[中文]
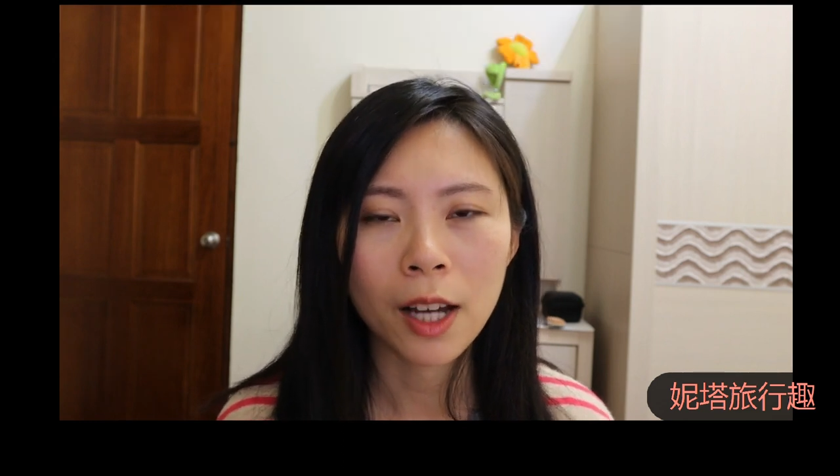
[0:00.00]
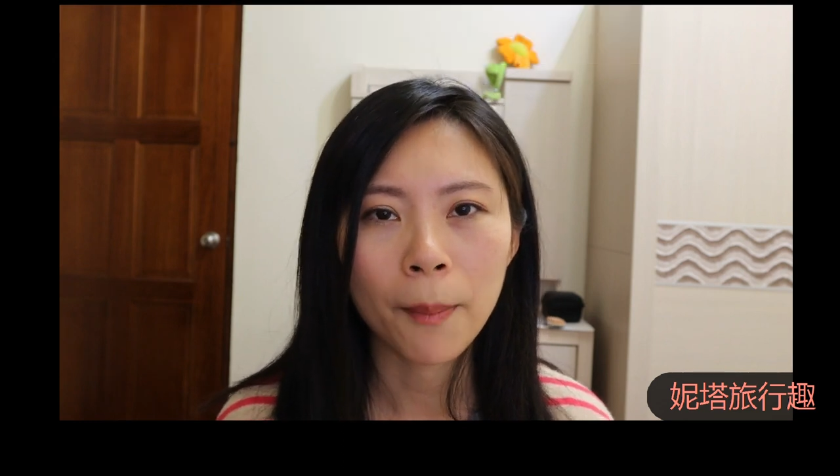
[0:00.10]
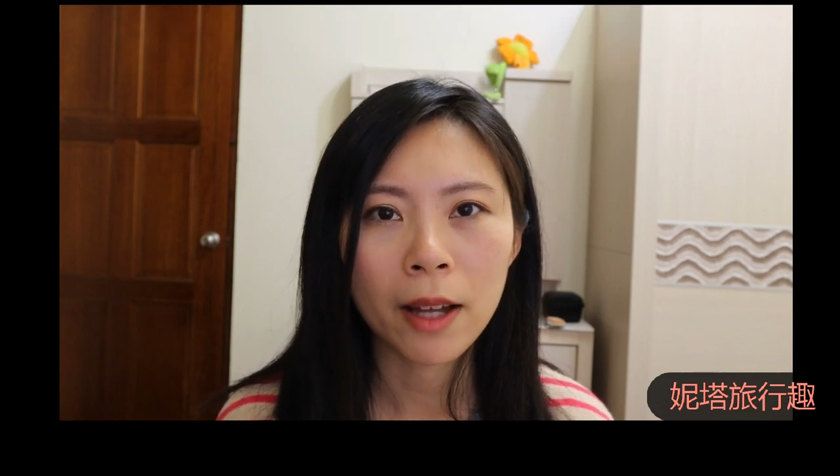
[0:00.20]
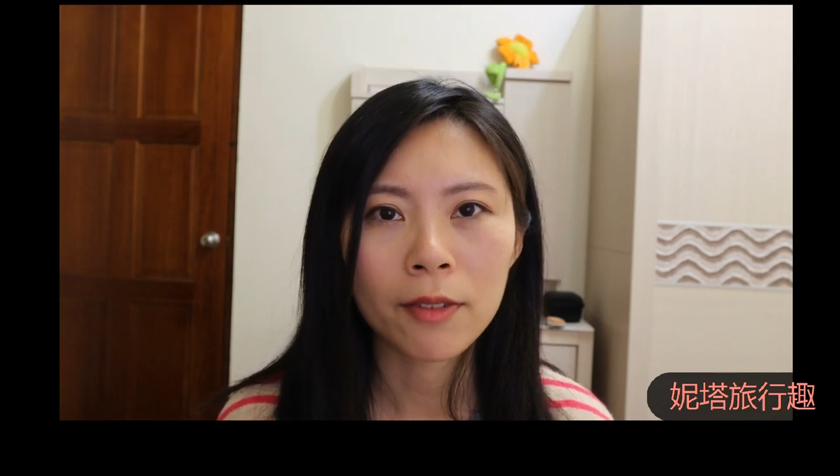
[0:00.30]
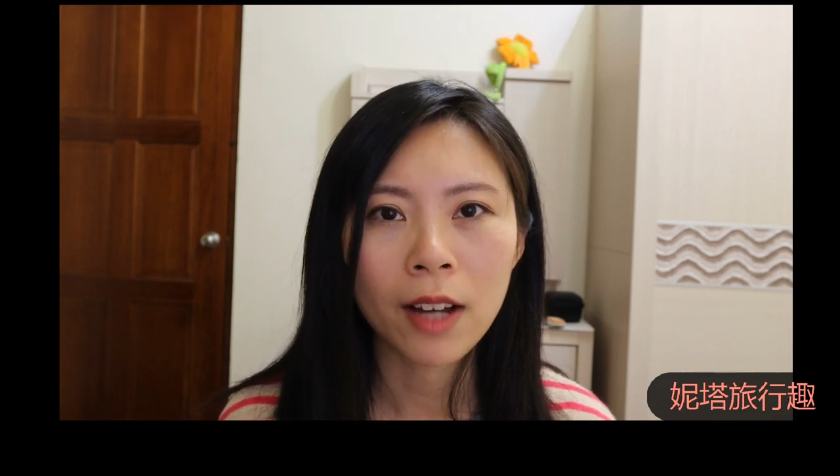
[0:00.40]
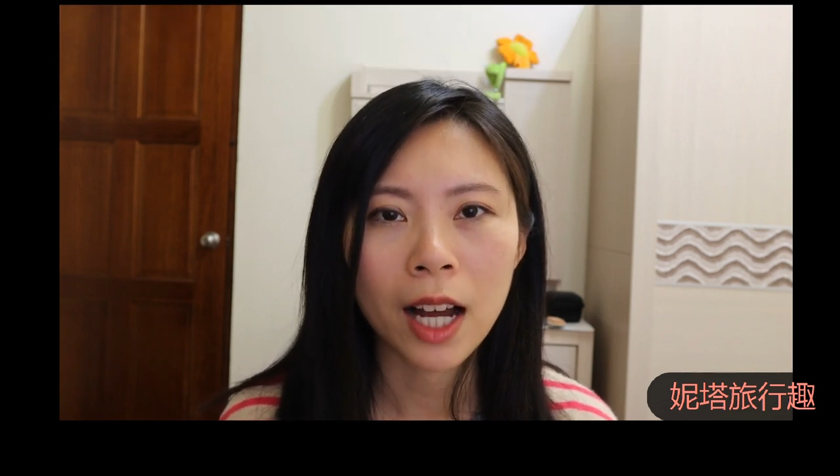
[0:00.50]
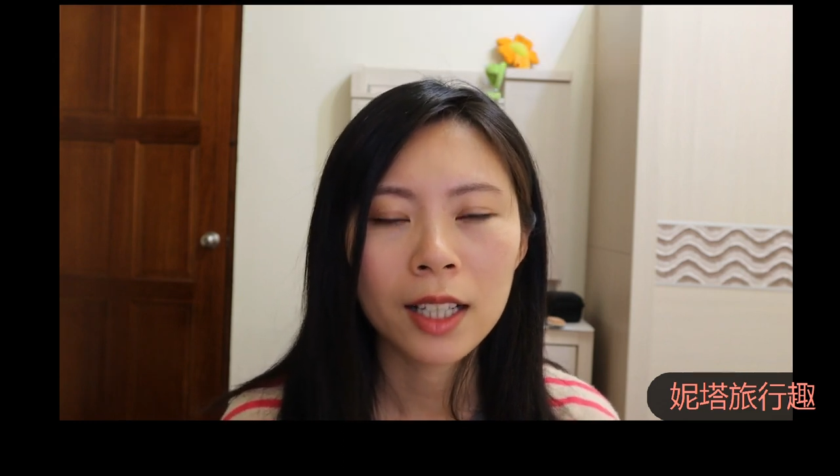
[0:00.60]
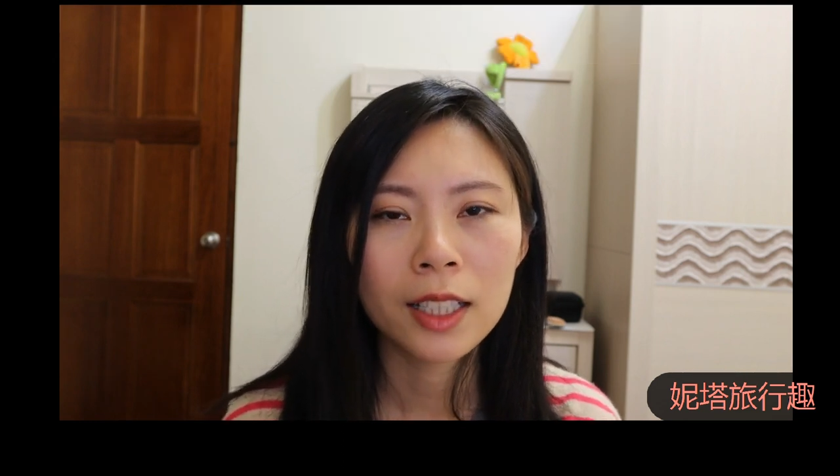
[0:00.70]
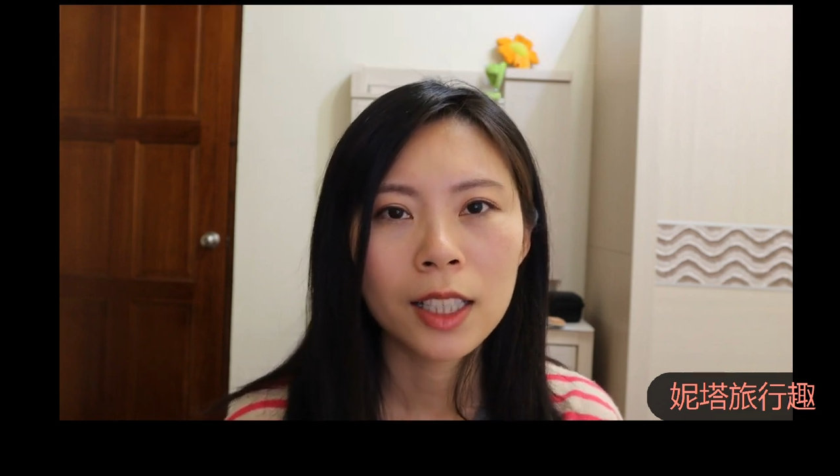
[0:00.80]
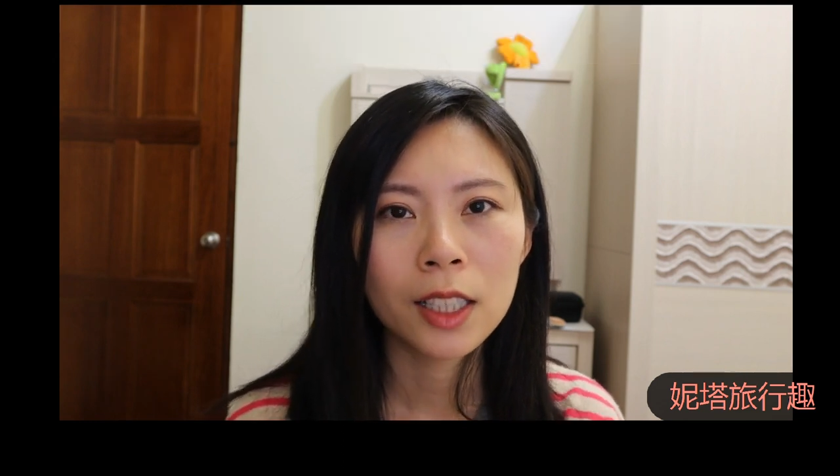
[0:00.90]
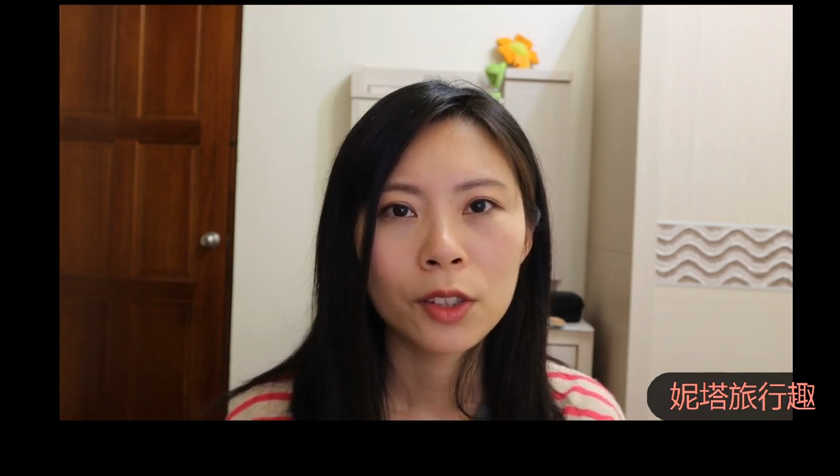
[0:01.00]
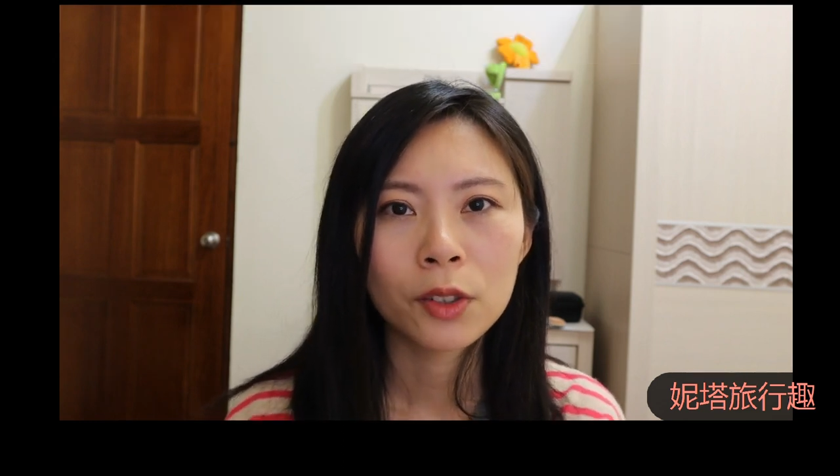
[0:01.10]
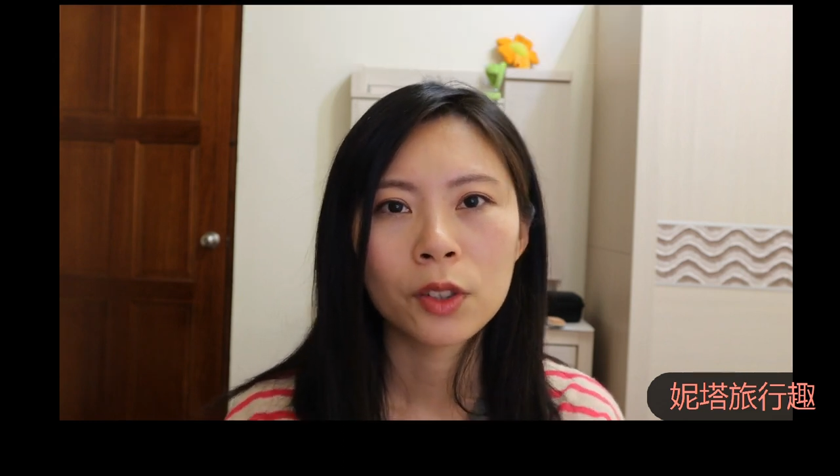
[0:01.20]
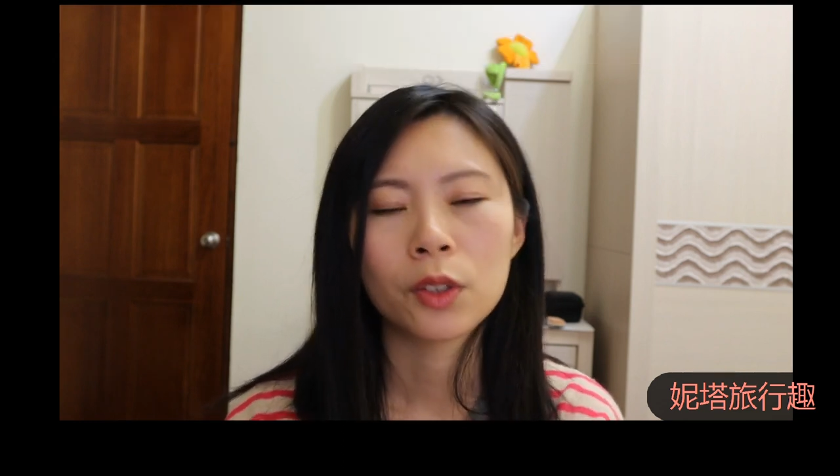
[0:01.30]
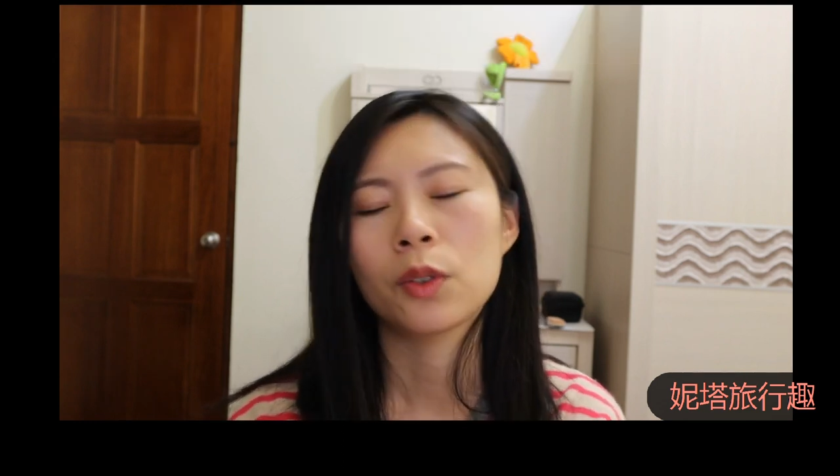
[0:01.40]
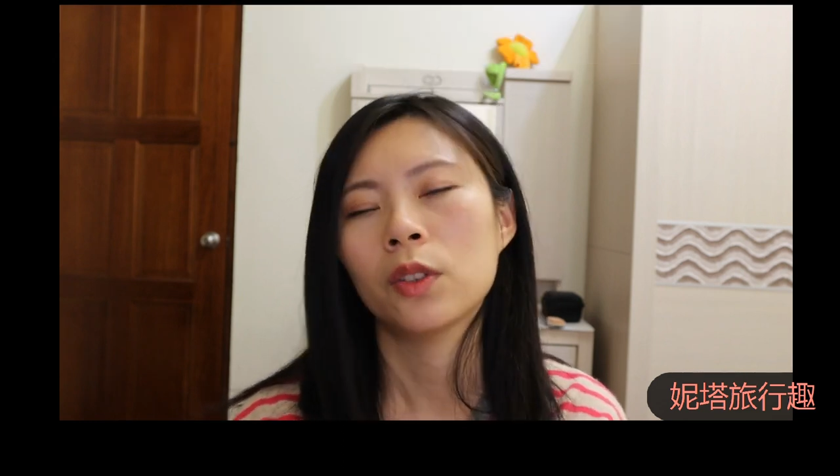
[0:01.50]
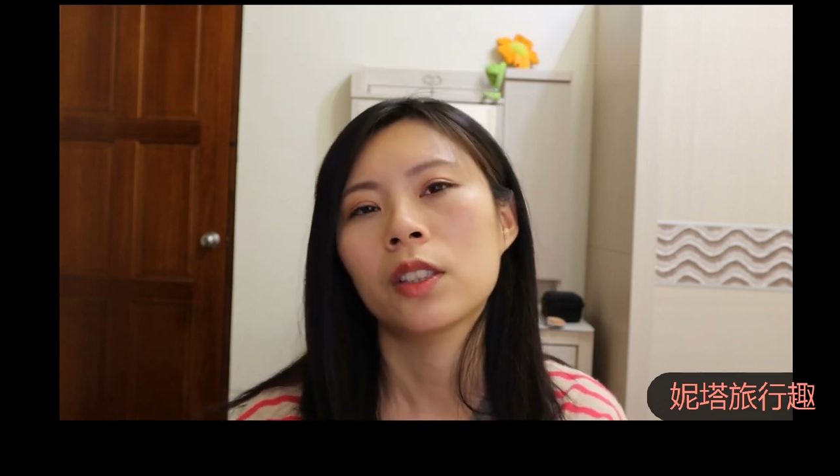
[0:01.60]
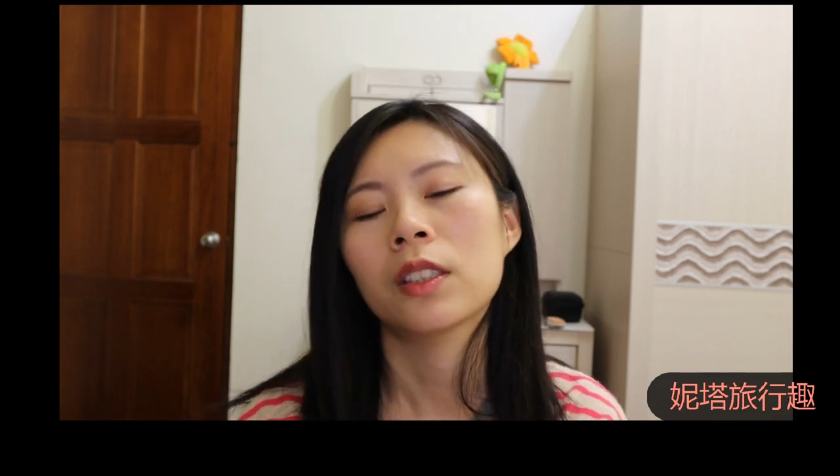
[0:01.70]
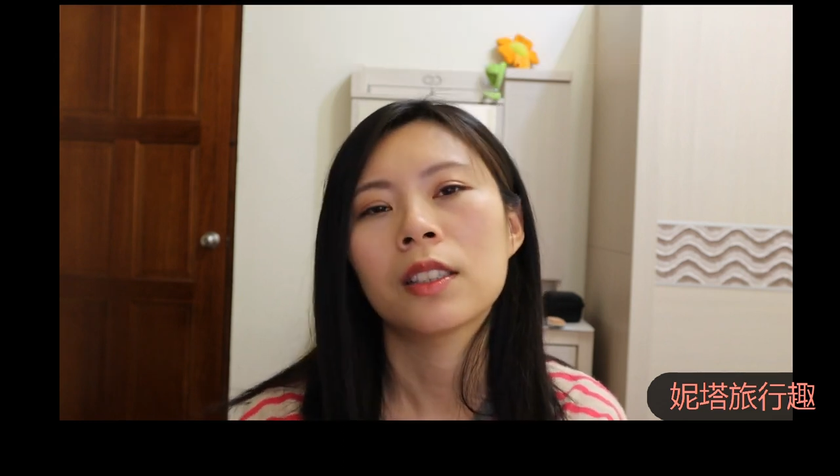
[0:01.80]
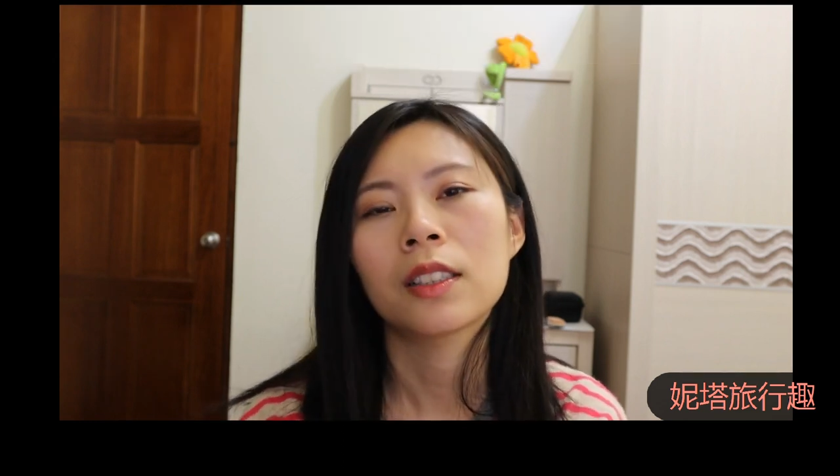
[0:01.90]
想办法，就
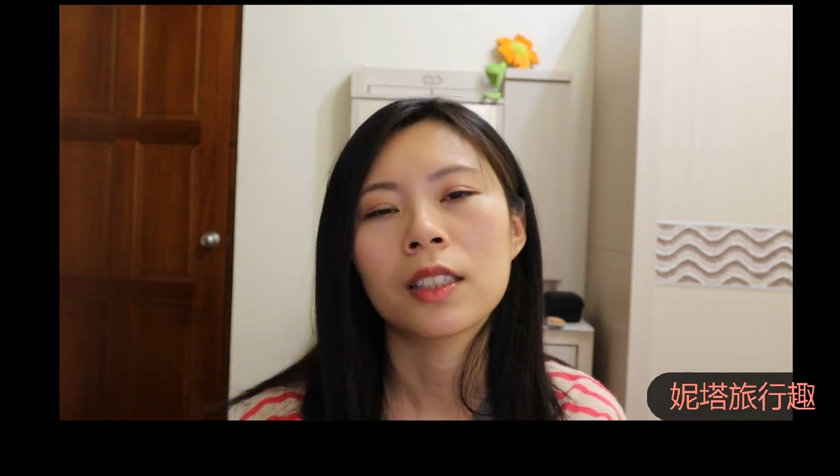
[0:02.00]
是